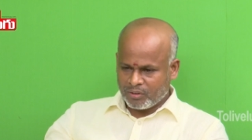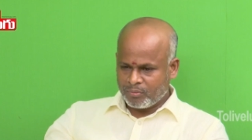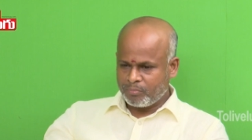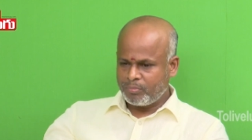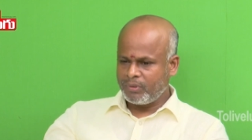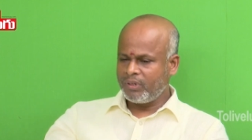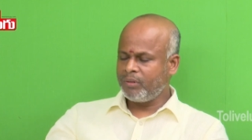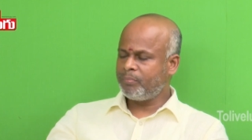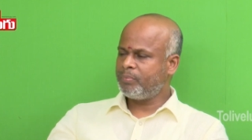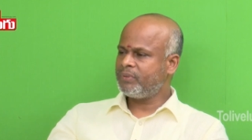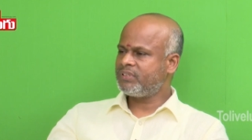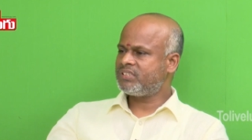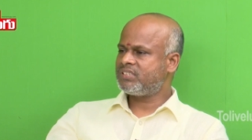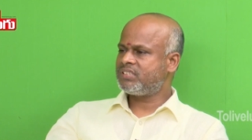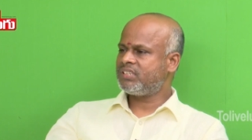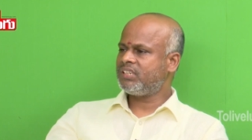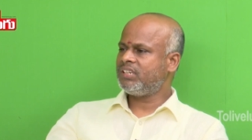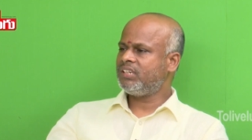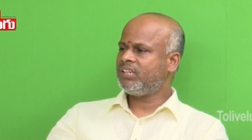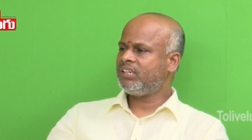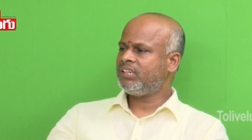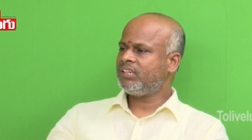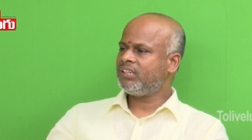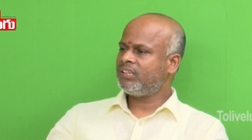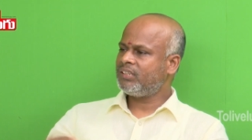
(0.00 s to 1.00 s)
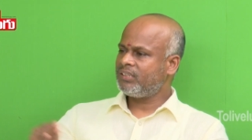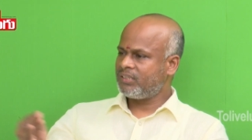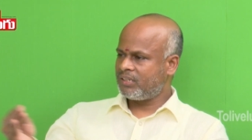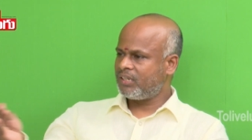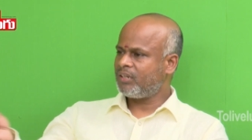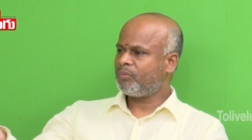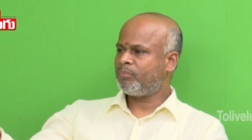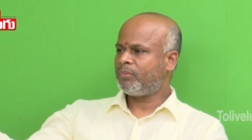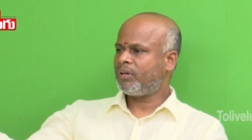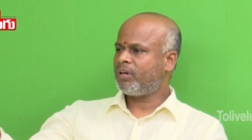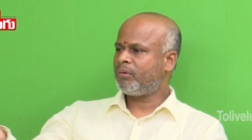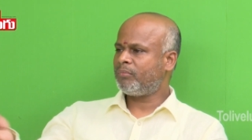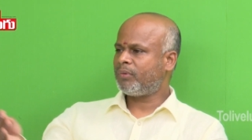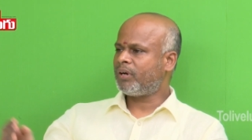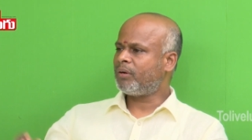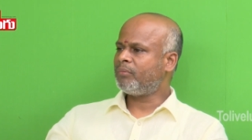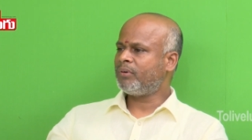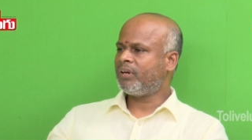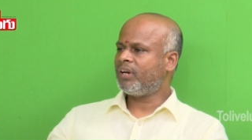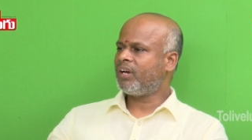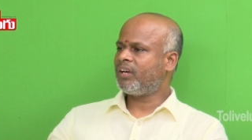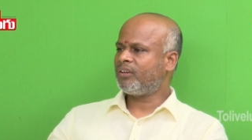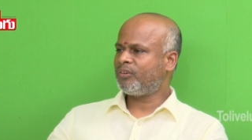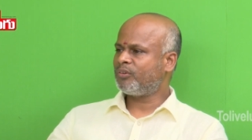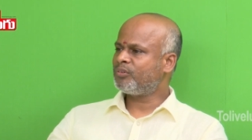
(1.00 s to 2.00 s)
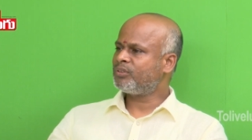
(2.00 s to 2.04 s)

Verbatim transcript: పిలిపించి ఇట్లా మా మామగారు